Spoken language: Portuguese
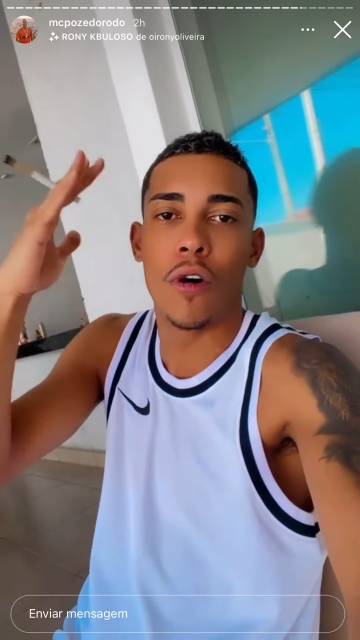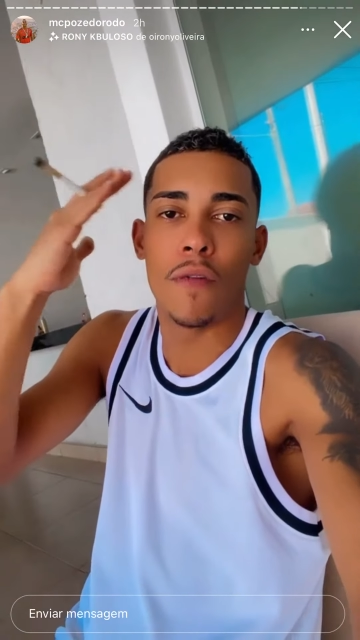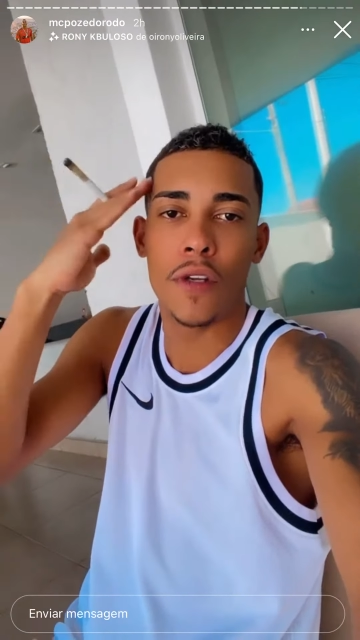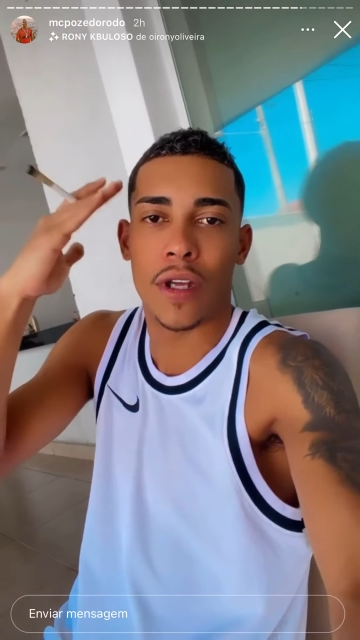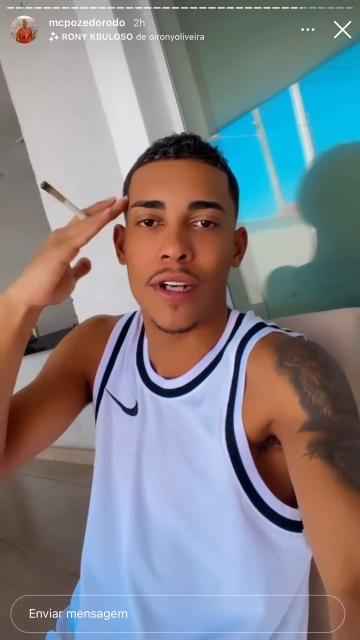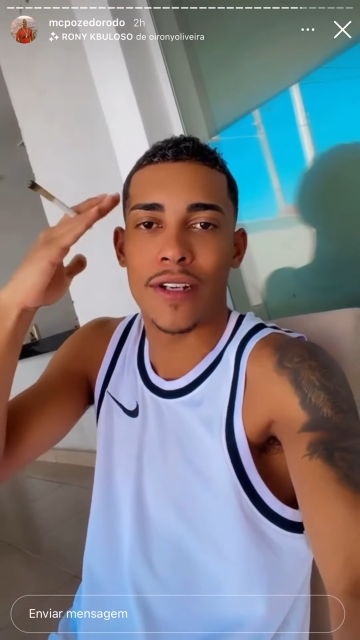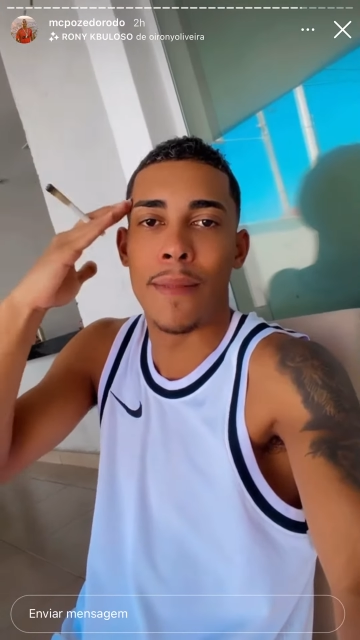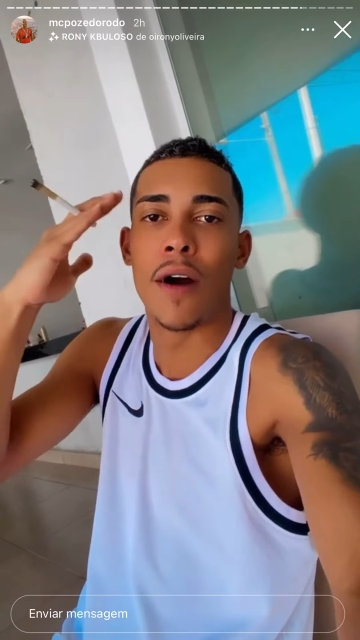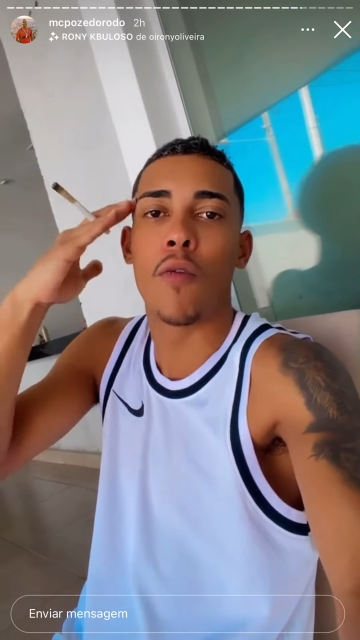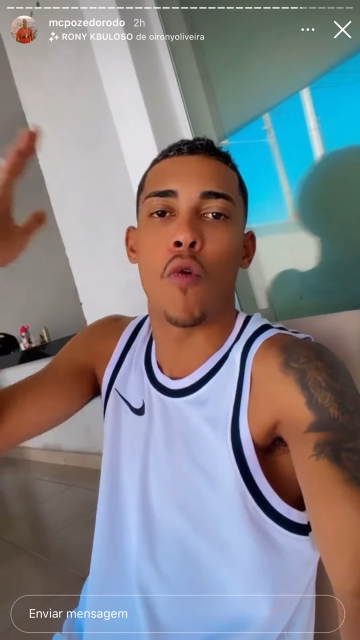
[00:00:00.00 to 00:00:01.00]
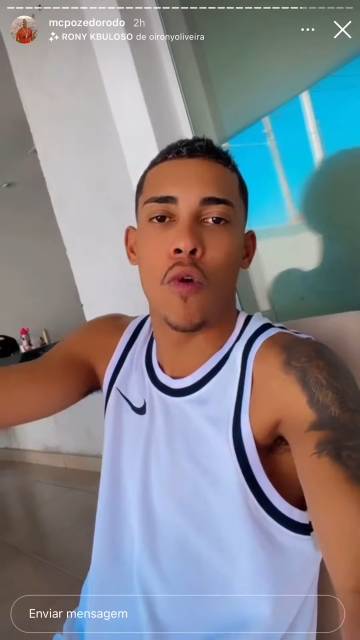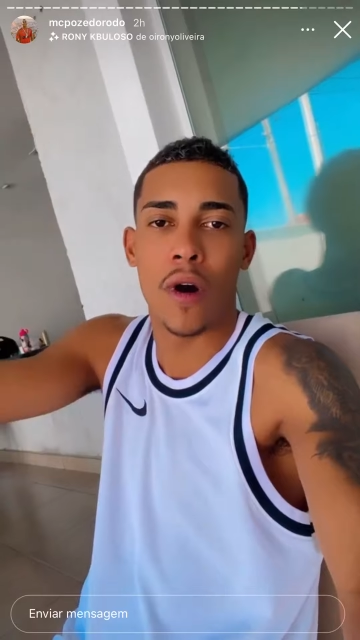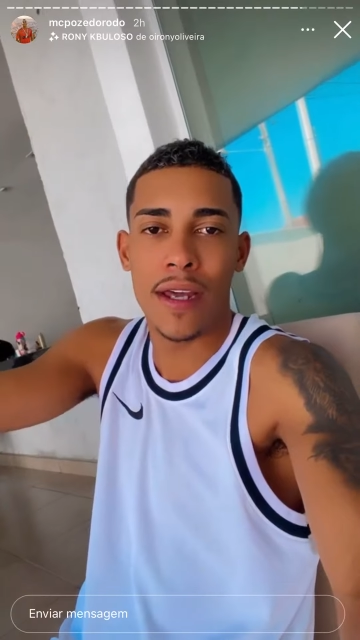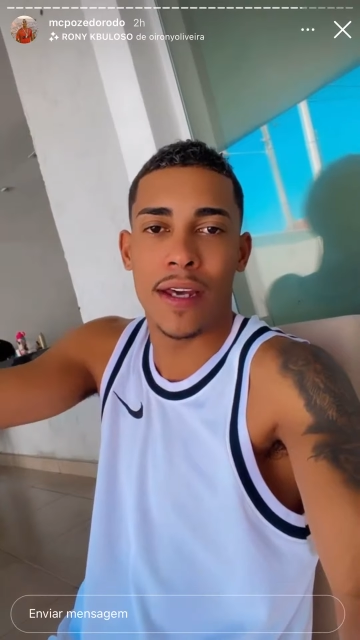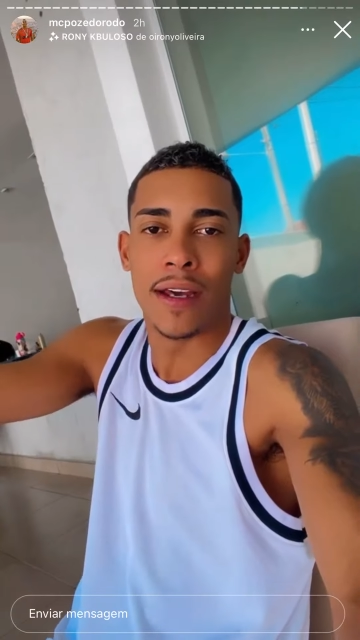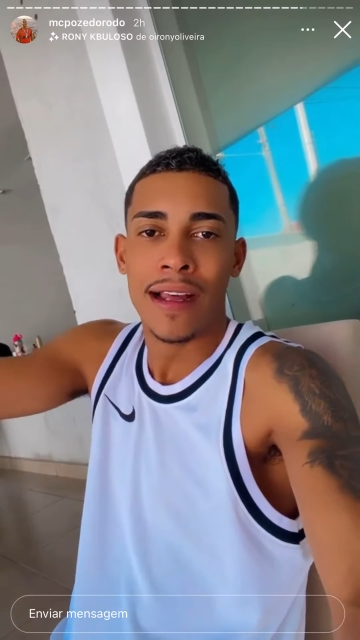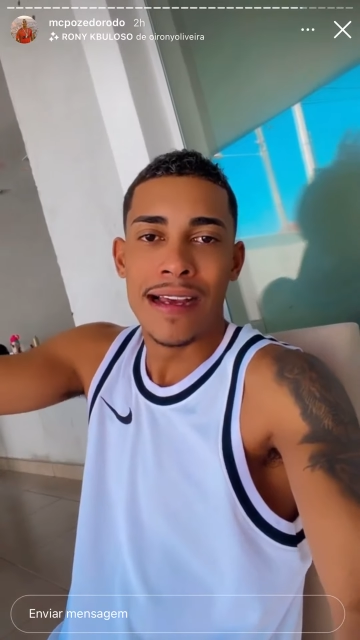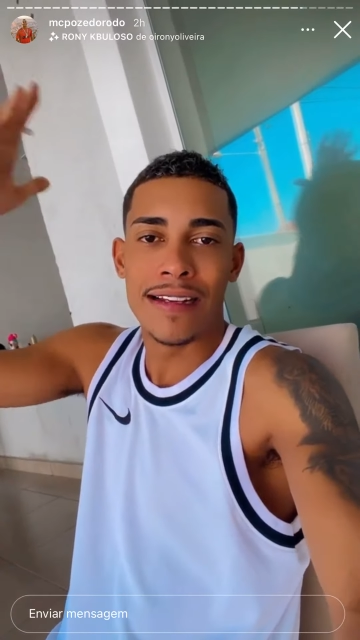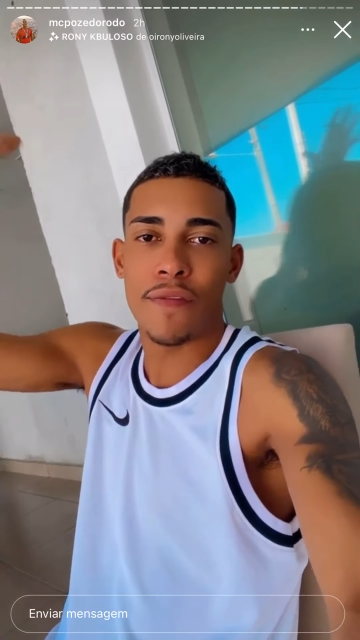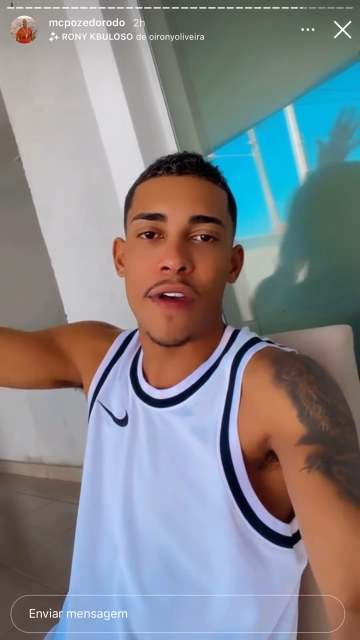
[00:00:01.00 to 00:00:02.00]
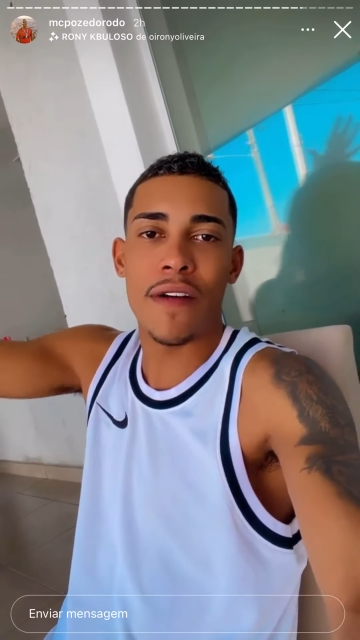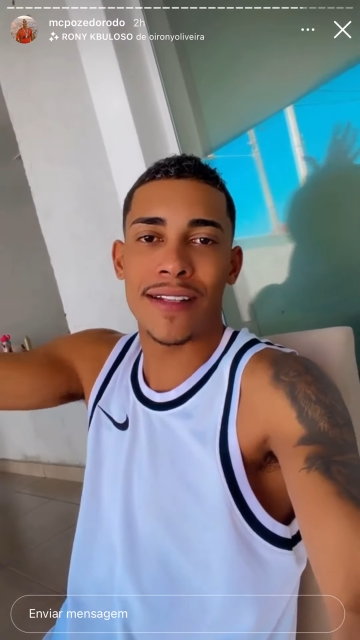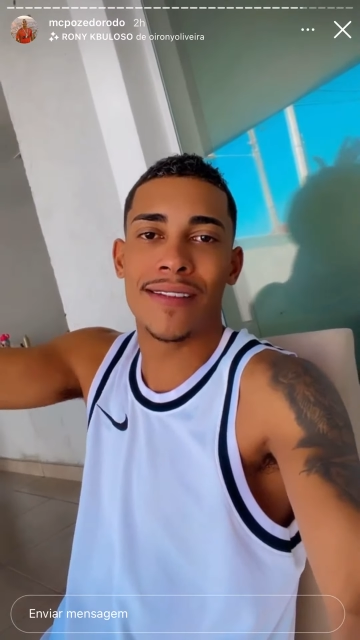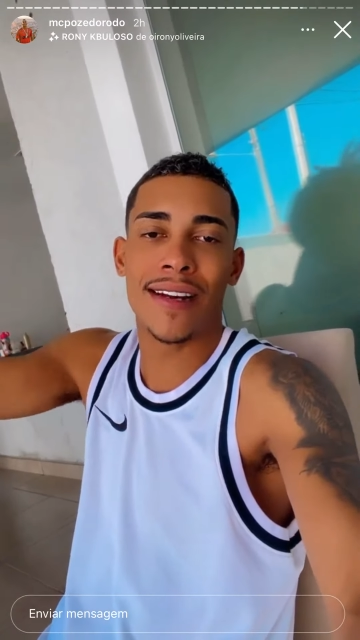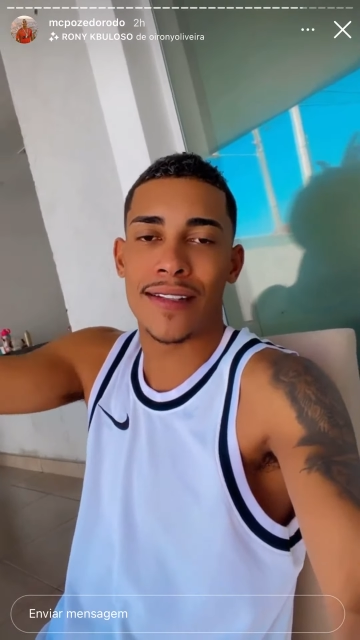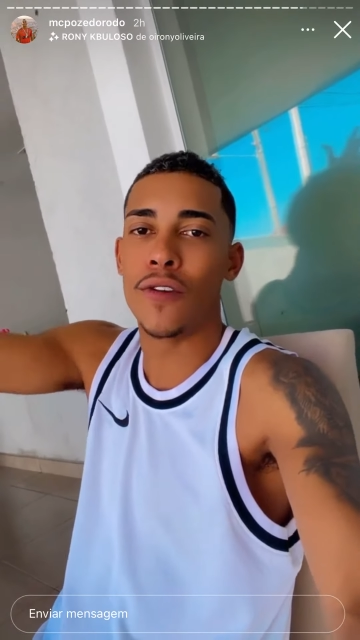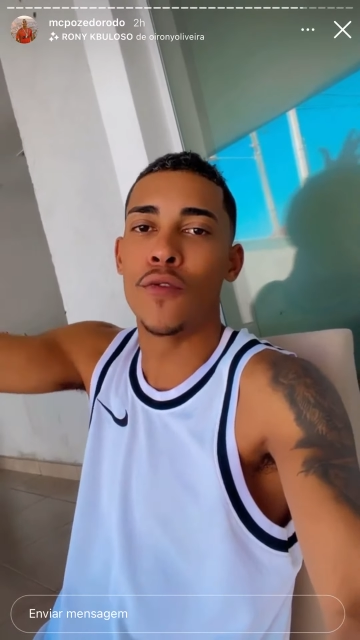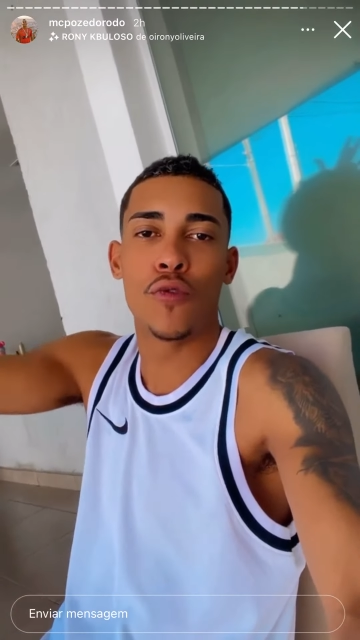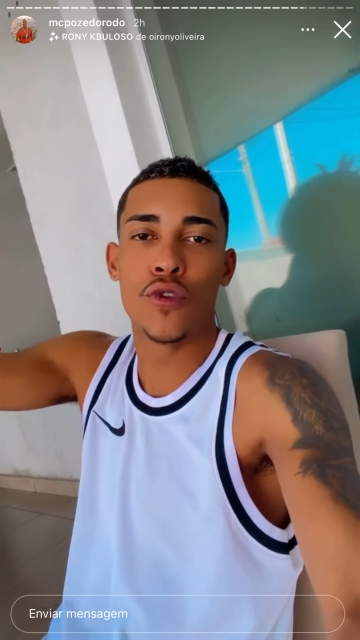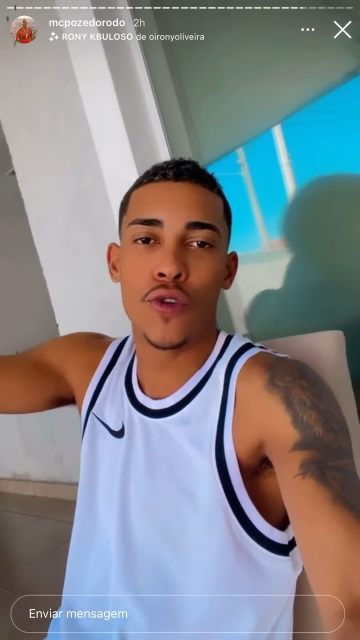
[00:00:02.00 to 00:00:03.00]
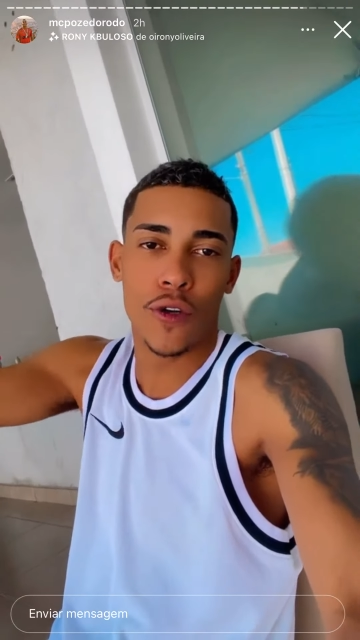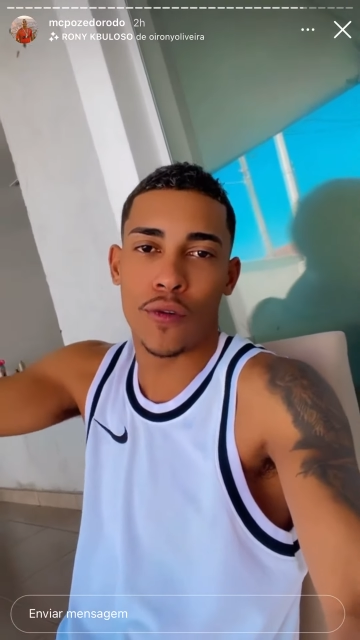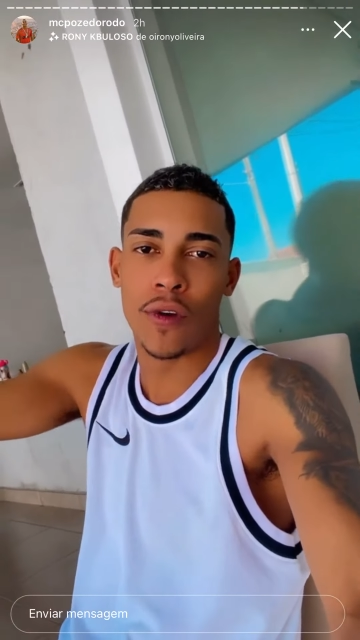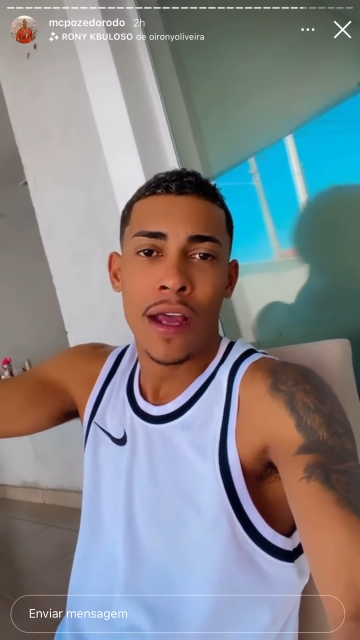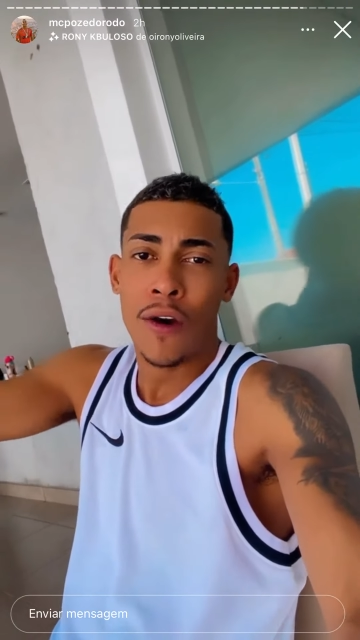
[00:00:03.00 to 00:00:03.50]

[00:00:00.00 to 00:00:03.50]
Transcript: o vídeo que ele já mancou aí, já fez vacilação pros outros.